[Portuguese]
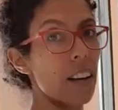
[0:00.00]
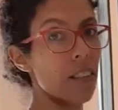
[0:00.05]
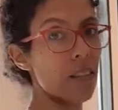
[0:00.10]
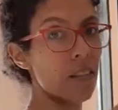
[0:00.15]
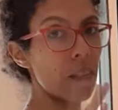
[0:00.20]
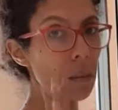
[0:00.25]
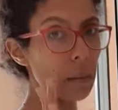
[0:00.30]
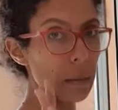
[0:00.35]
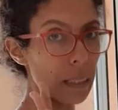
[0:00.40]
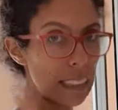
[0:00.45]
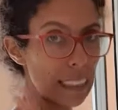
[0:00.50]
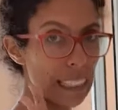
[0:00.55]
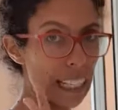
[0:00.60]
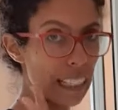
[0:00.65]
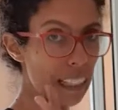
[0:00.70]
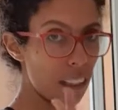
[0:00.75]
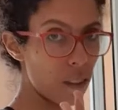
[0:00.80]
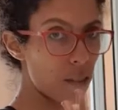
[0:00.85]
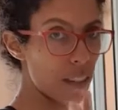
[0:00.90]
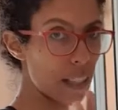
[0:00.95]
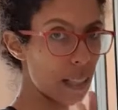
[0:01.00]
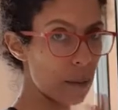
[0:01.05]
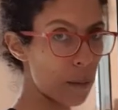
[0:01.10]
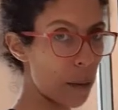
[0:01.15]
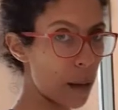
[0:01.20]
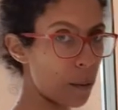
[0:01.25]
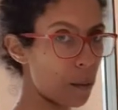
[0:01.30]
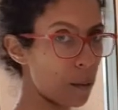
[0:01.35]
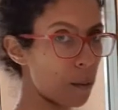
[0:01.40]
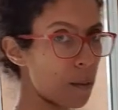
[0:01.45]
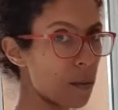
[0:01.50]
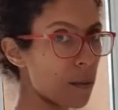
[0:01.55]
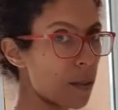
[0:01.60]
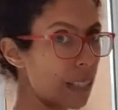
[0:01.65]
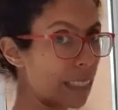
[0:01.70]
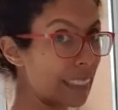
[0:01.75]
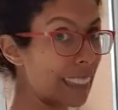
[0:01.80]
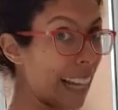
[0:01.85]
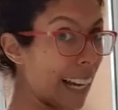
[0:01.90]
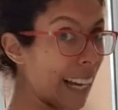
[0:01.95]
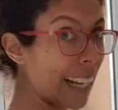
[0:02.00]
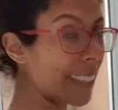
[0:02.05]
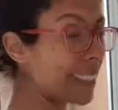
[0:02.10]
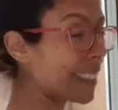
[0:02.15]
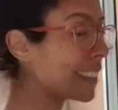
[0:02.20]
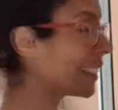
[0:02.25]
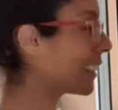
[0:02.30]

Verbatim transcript: Vamos tentar não fazer bagunça, tá?